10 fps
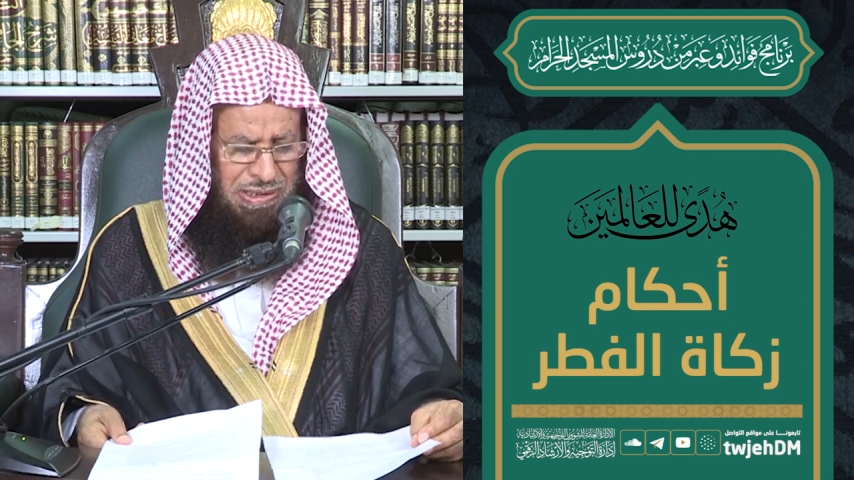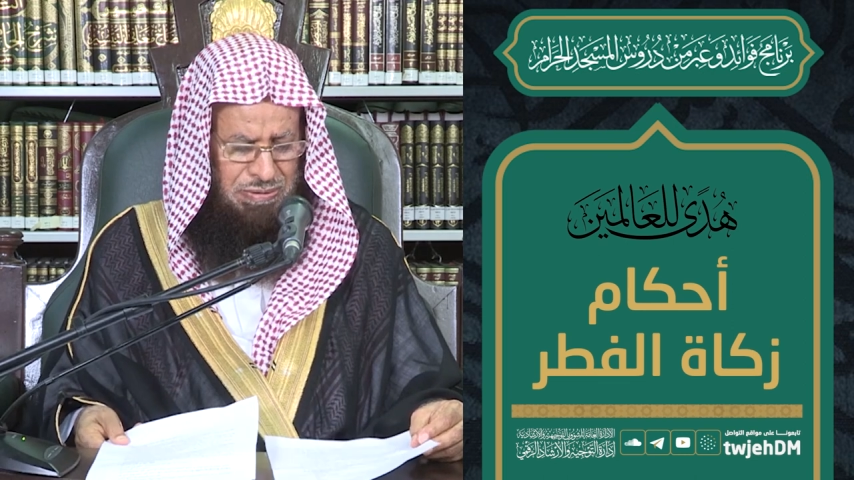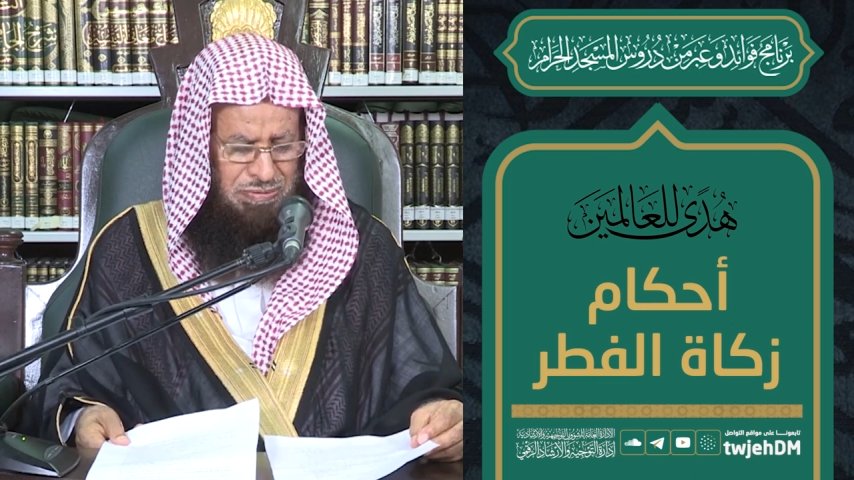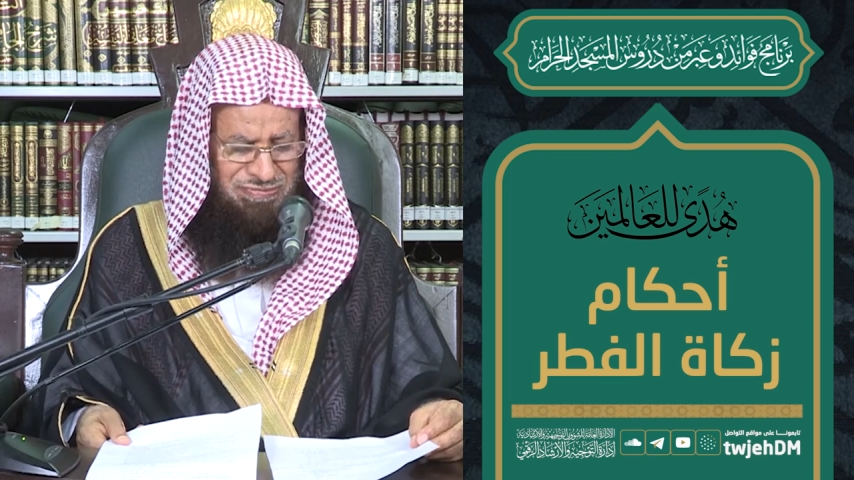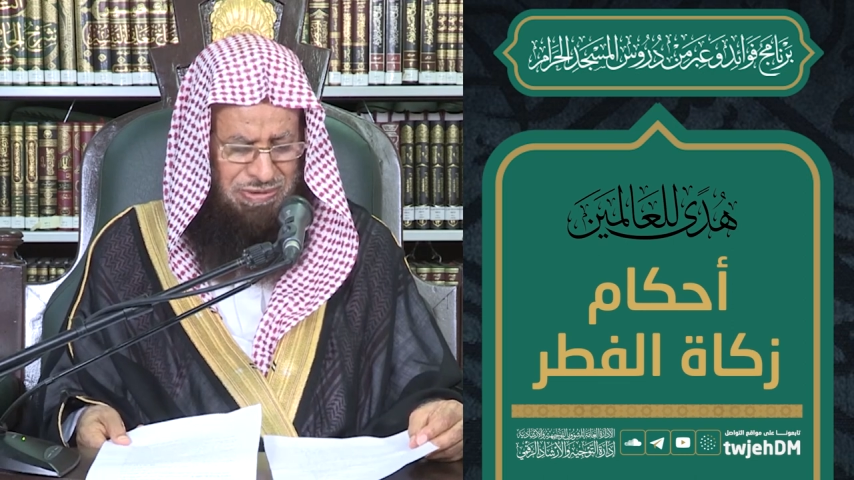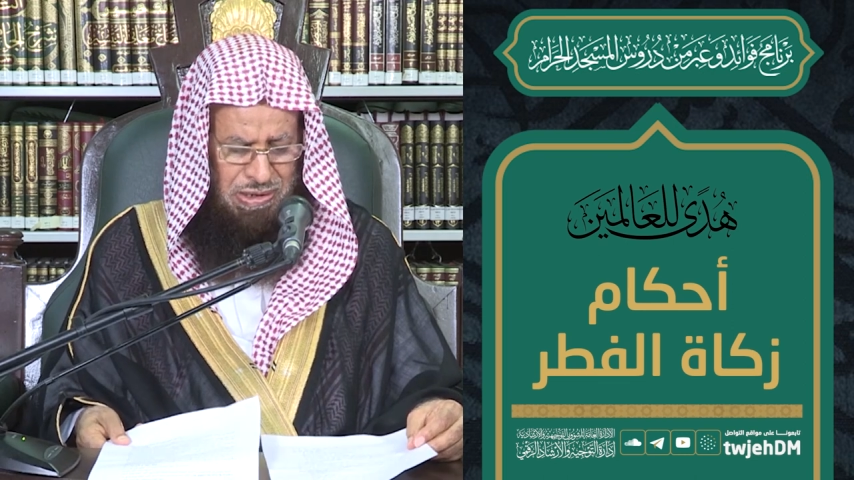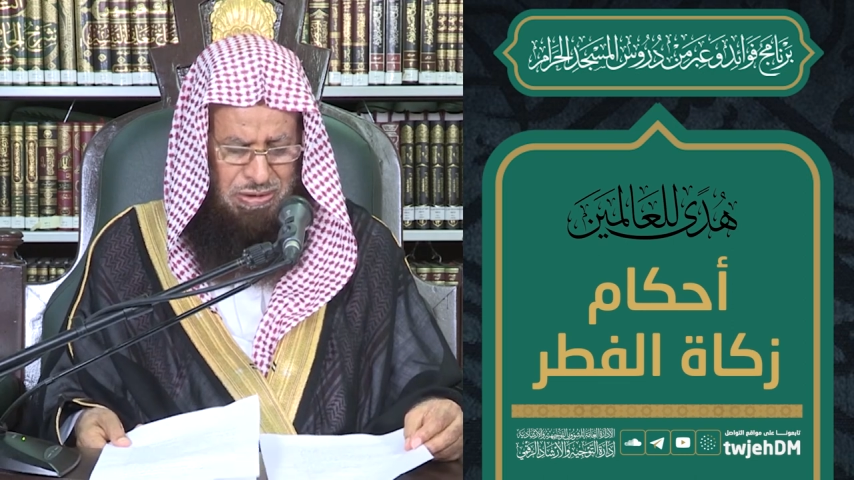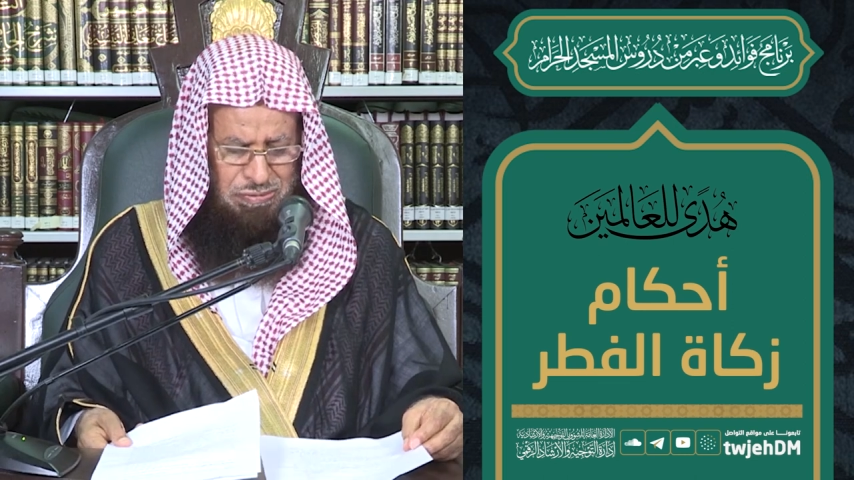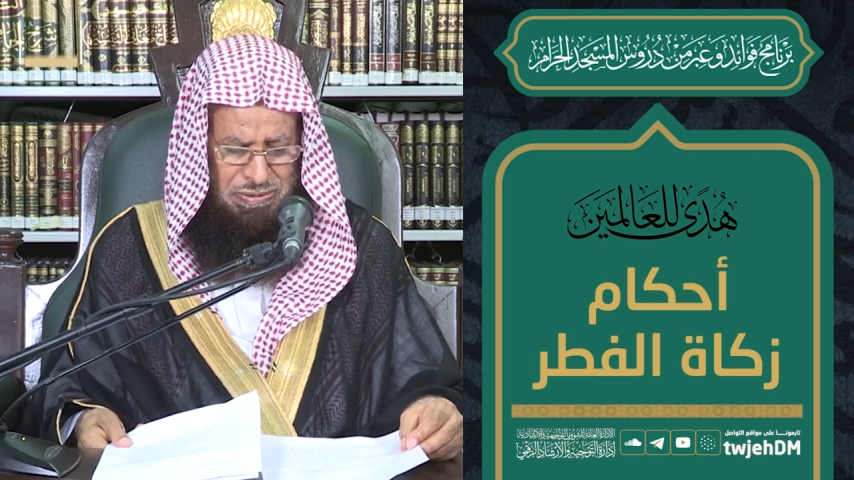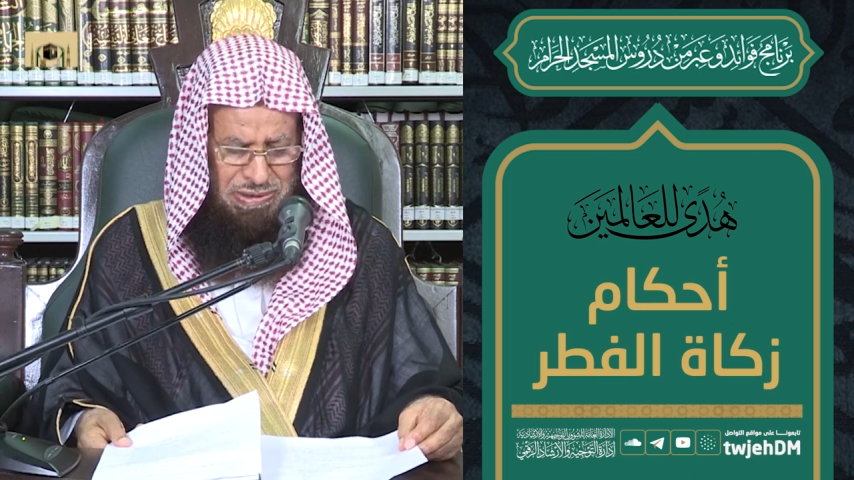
أن وفقه